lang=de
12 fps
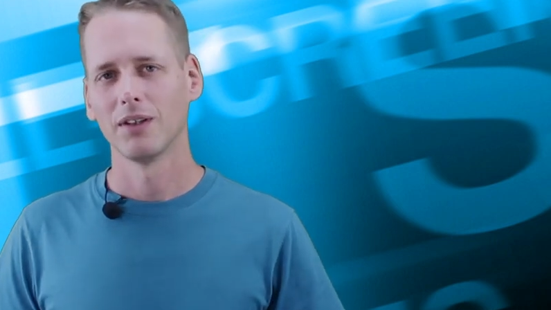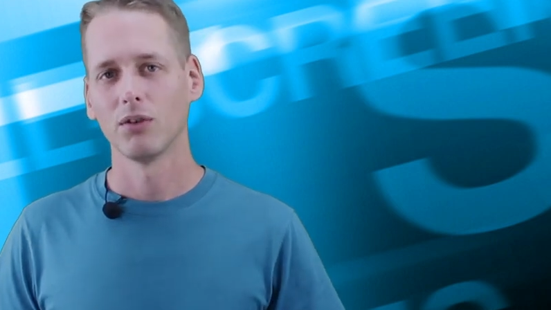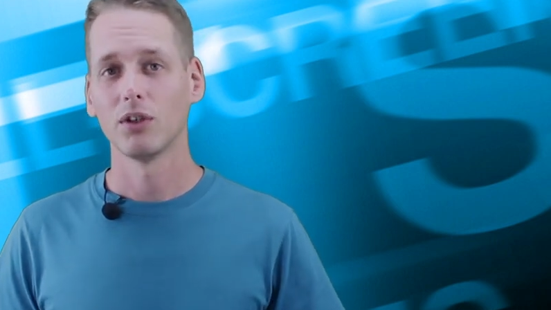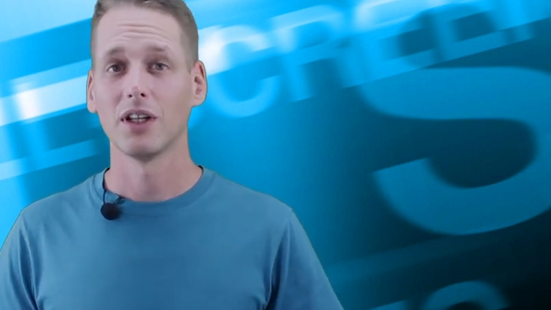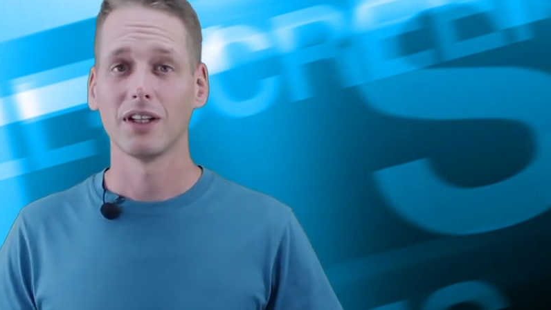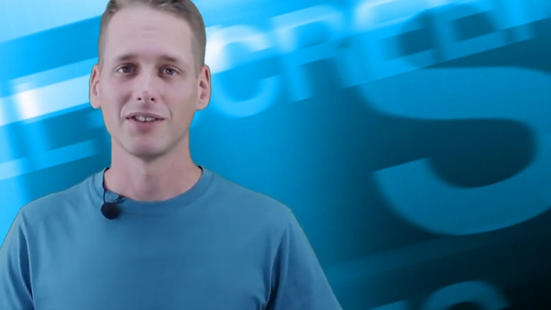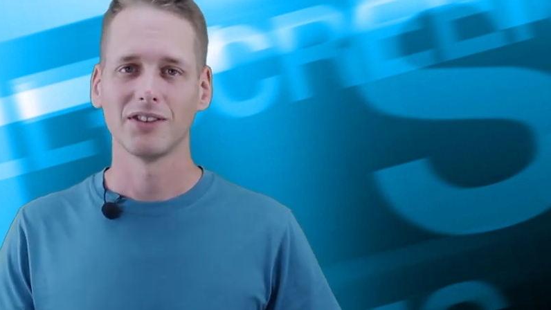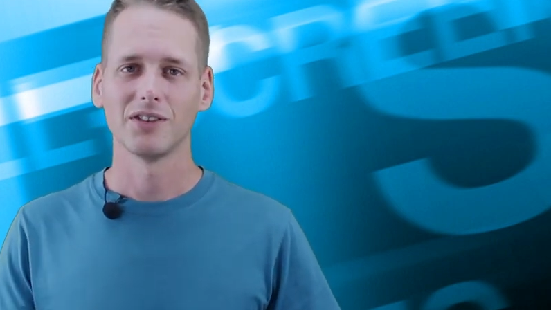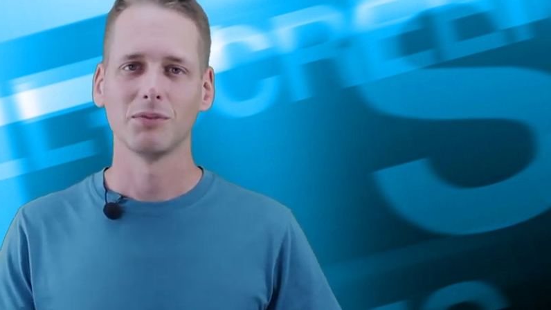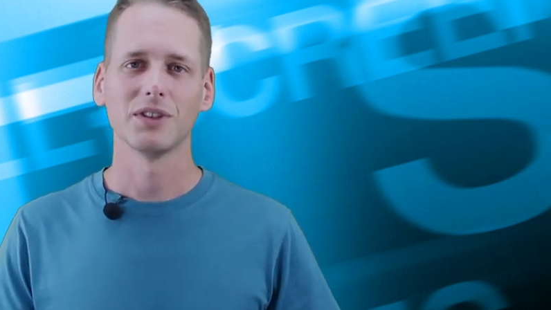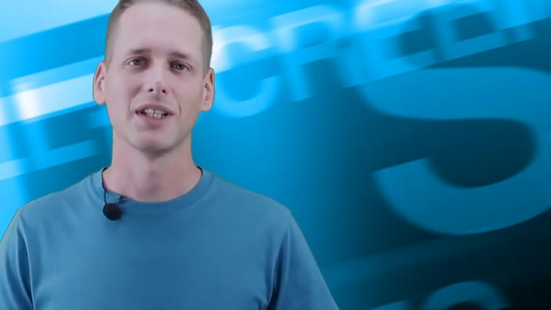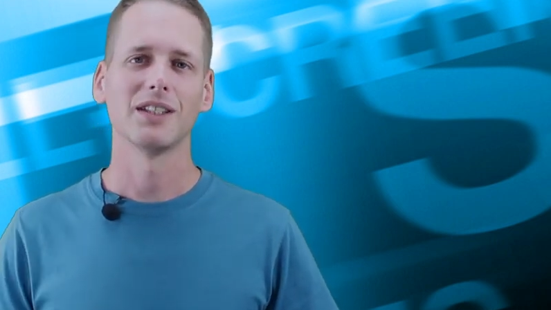oder lassen Sie
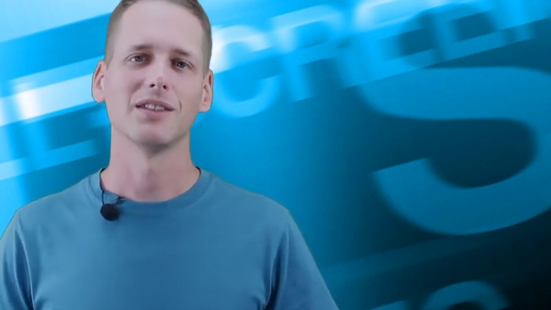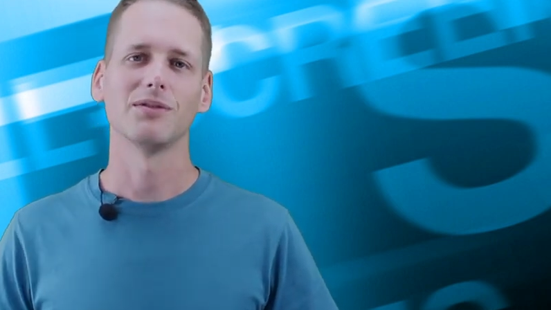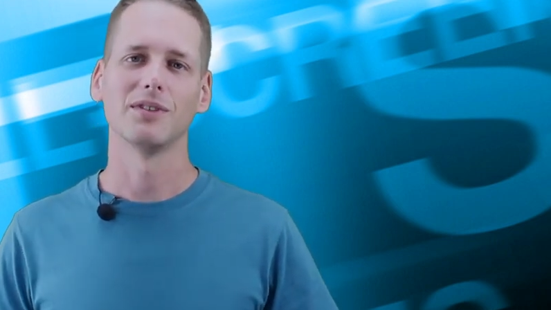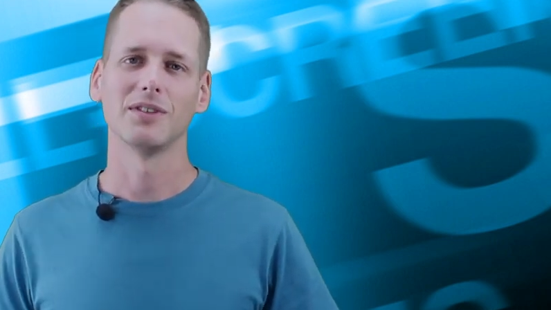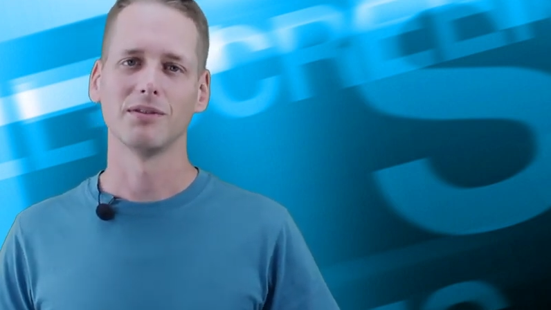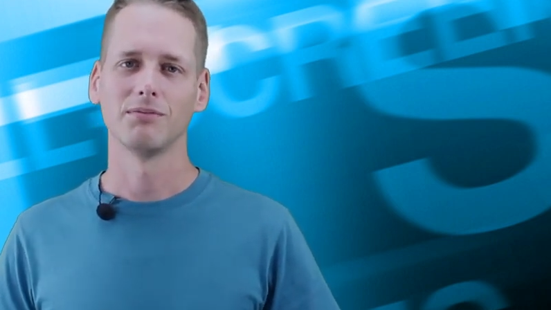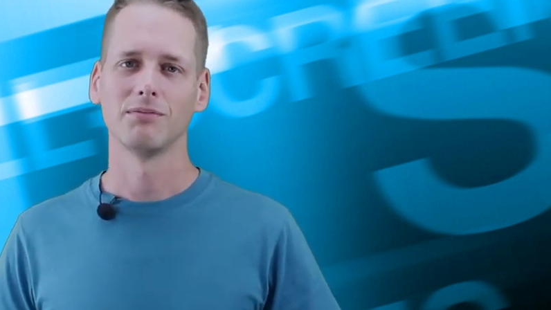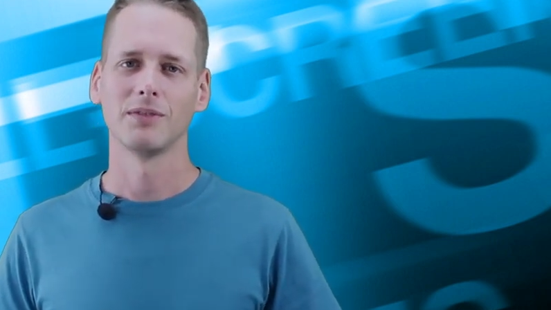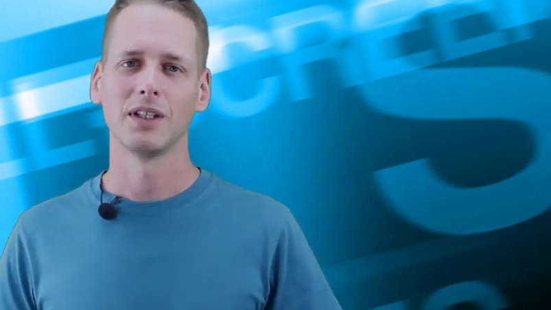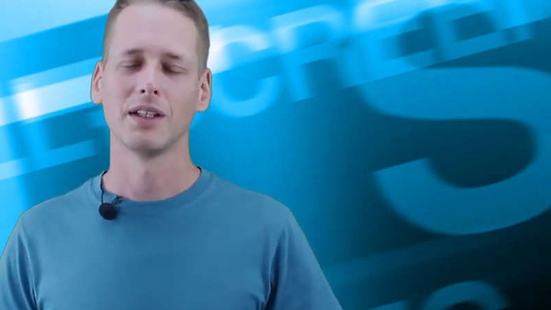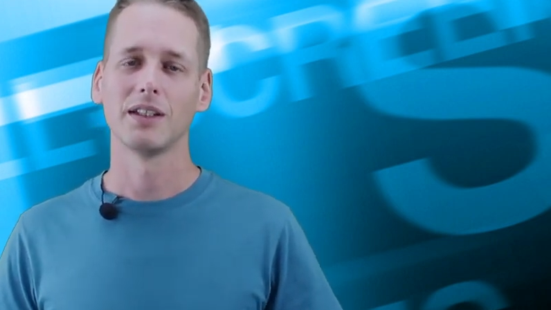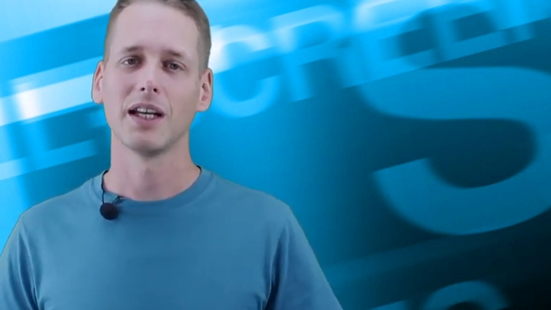es mich anders wissen.
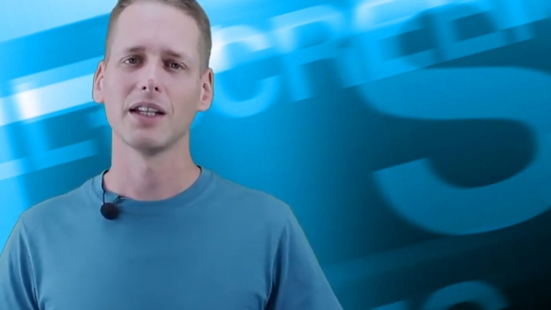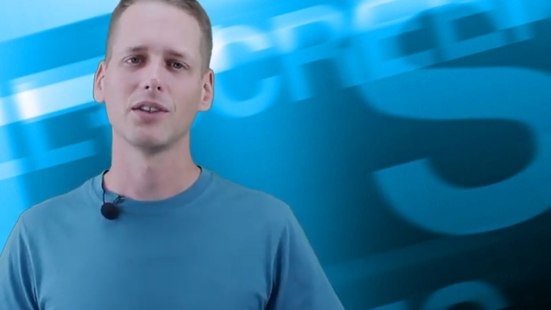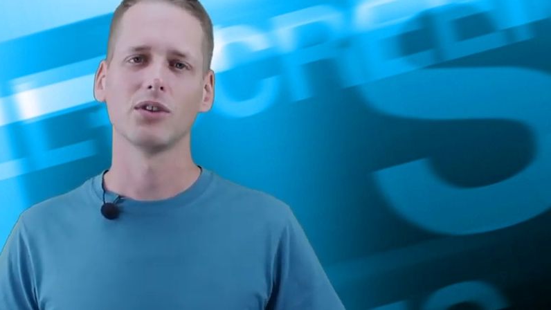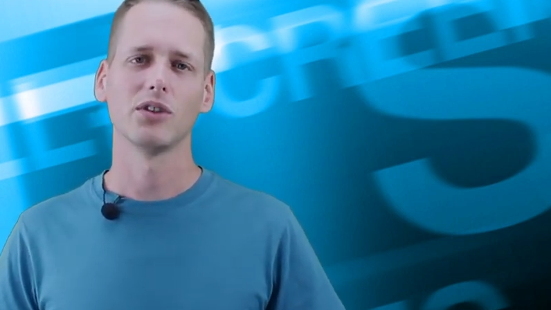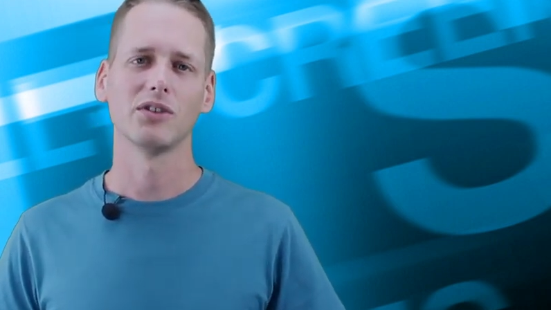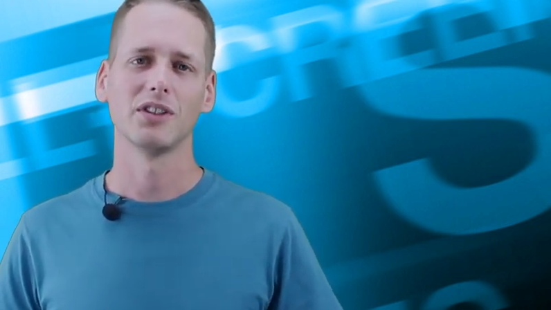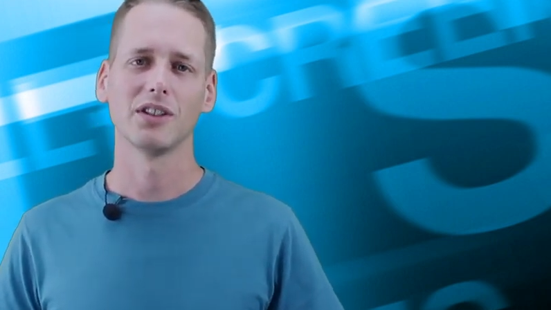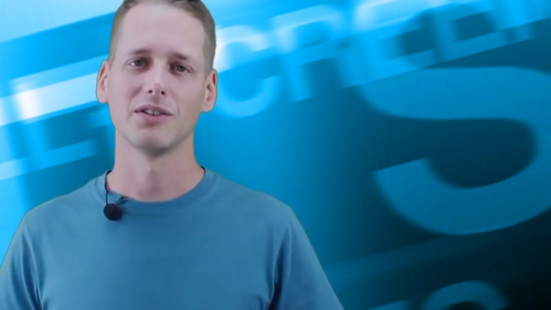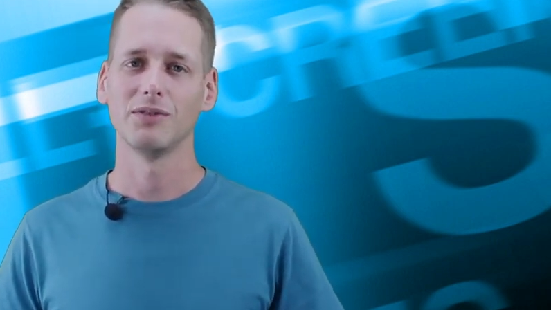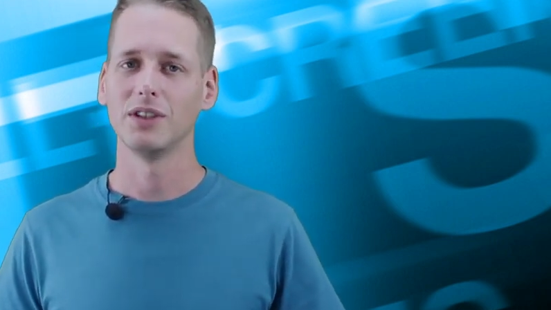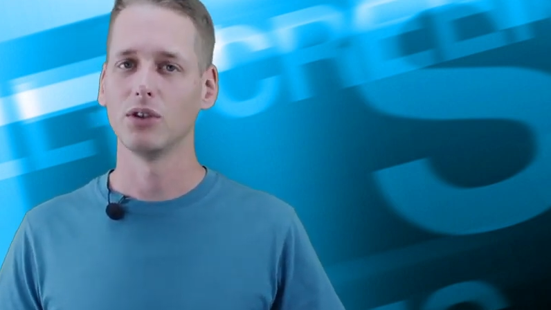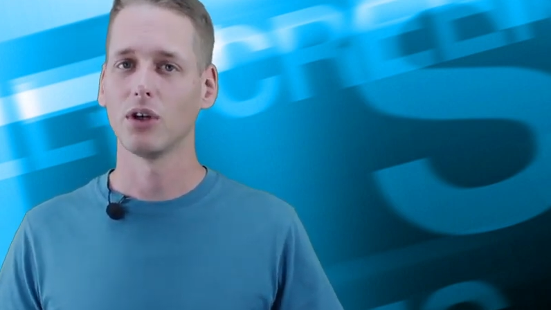Gerne können Sie
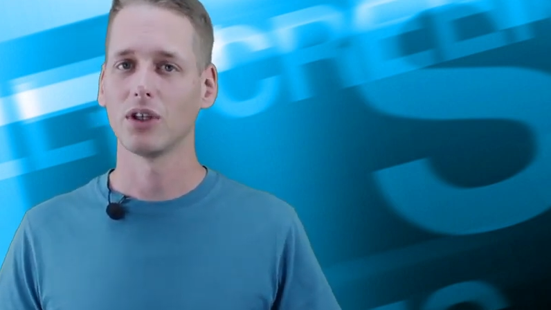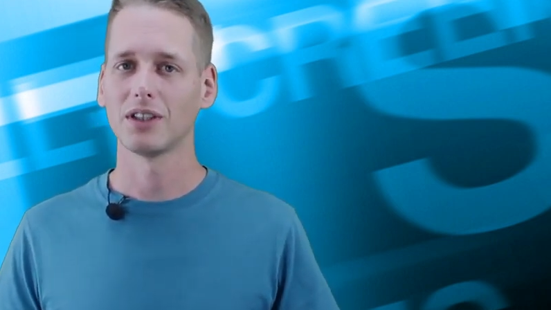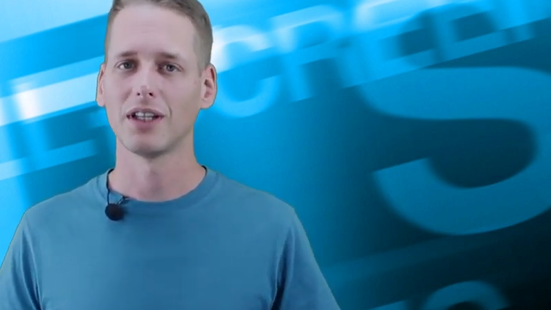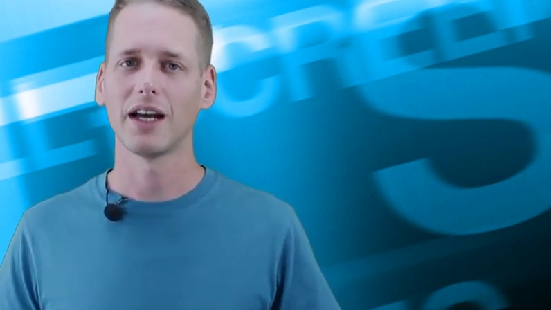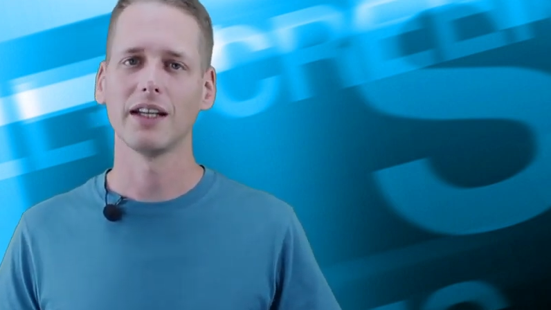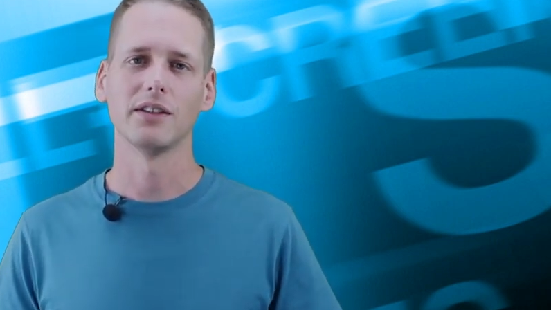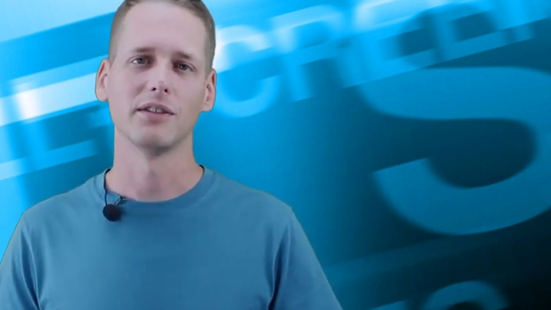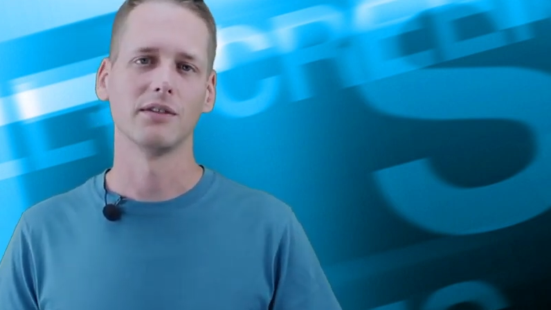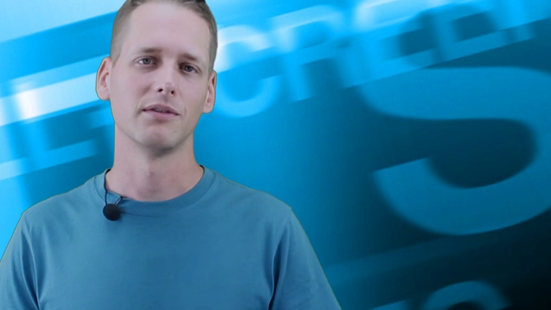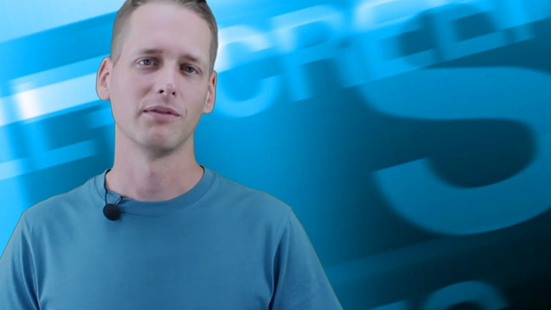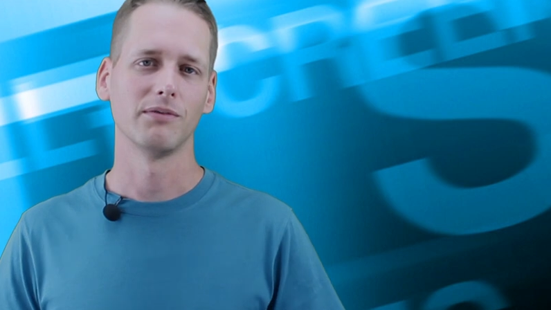das Video auch teilen,